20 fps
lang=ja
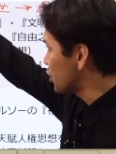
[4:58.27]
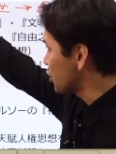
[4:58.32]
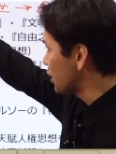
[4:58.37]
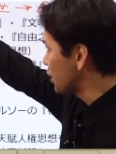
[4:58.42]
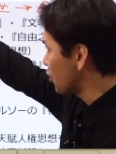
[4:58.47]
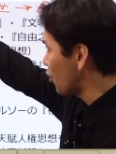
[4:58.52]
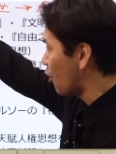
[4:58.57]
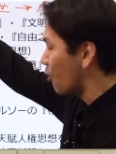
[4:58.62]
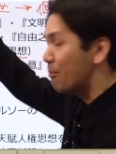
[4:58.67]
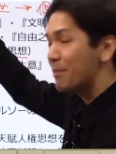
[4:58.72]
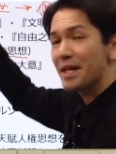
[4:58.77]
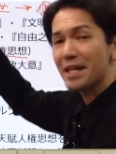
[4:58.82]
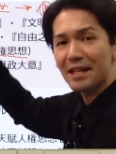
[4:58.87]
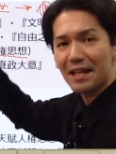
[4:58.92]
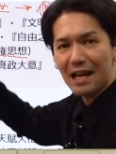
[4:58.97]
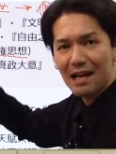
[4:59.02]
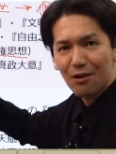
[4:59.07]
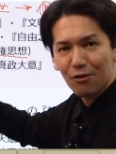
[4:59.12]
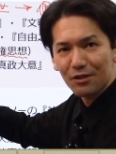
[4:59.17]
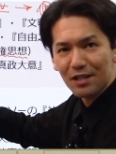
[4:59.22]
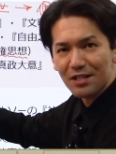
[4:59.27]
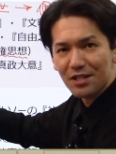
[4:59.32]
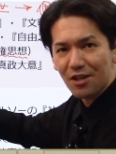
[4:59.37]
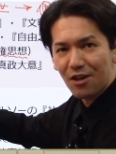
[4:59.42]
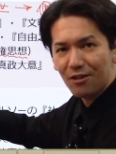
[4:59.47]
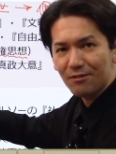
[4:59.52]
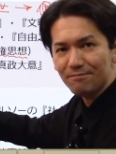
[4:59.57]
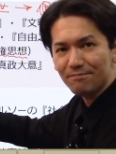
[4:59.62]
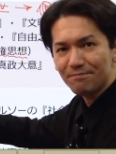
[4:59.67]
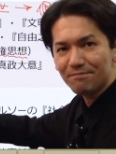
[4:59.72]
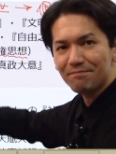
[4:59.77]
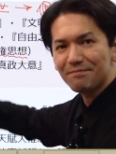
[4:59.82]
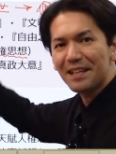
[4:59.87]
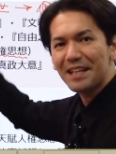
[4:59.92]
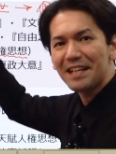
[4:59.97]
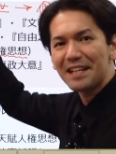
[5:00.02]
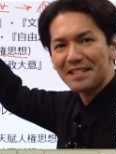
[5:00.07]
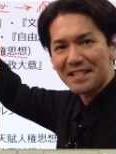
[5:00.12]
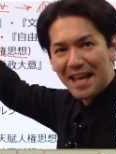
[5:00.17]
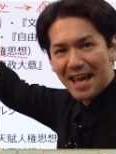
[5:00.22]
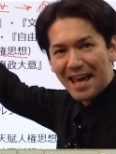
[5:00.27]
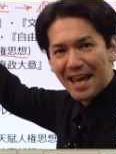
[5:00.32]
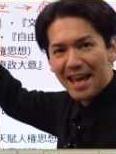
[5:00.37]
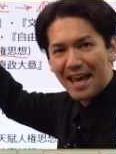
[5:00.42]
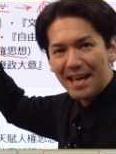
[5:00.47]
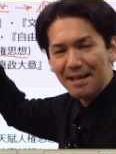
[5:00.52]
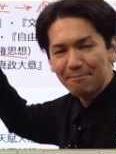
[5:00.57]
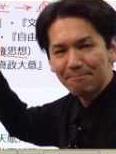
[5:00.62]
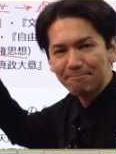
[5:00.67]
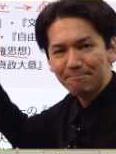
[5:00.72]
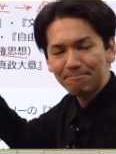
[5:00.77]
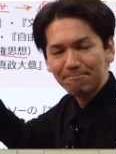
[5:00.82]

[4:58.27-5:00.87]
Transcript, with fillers: 義と民権論ですよ。いいですね。